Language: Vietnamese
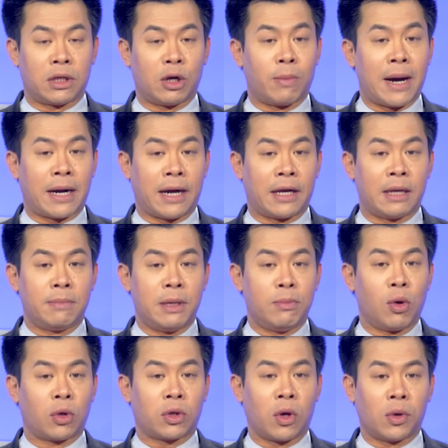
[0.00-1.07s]
tiểu bang này đã bị
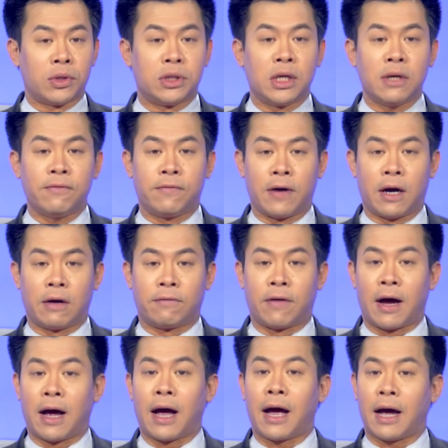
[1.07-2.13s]
buộc tội giết vợ
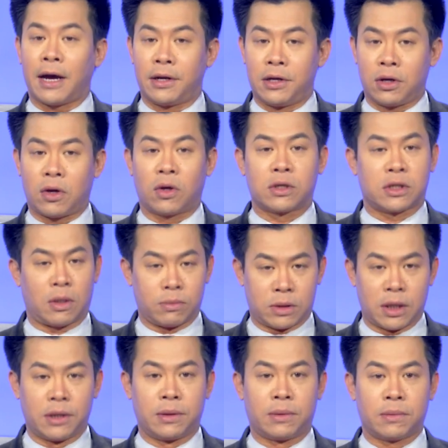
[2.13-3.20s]
và hai đứa con song
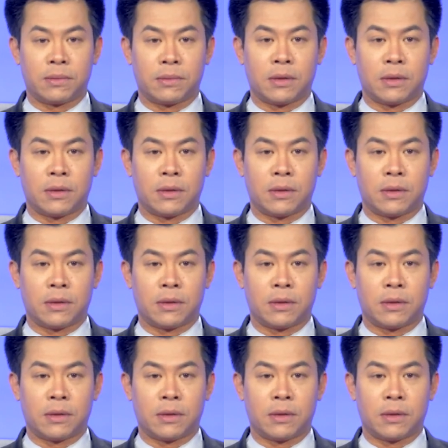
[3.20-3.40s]
sinh.